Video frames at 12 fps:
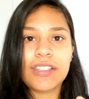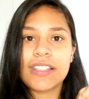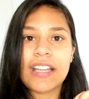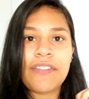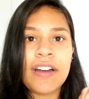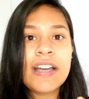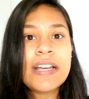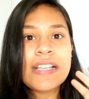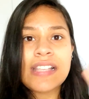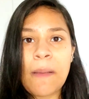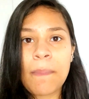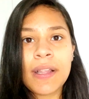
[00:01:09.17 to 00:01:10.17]
Eu tentava
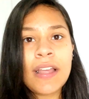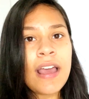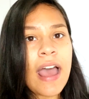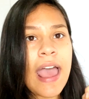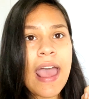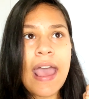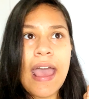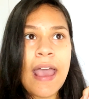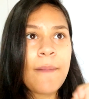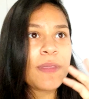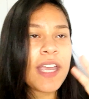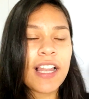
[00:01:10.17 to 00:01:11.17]
sempre
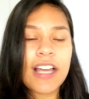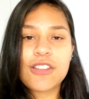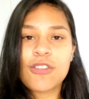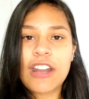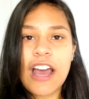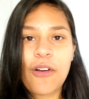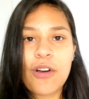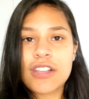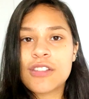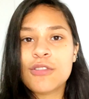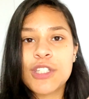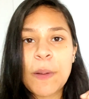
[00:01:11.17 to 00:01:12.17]
é, relacionar
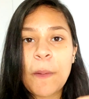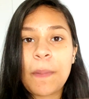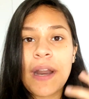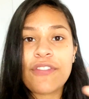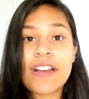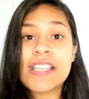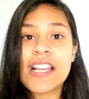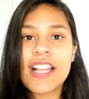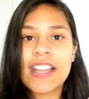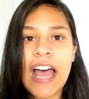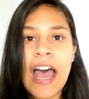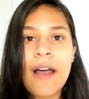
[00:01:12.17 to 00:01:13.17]
coisas do tipo para
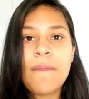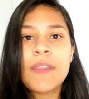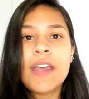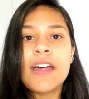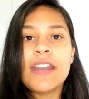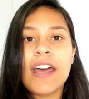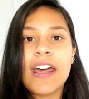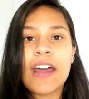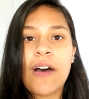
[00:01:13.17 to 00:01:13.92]
facilitar, né?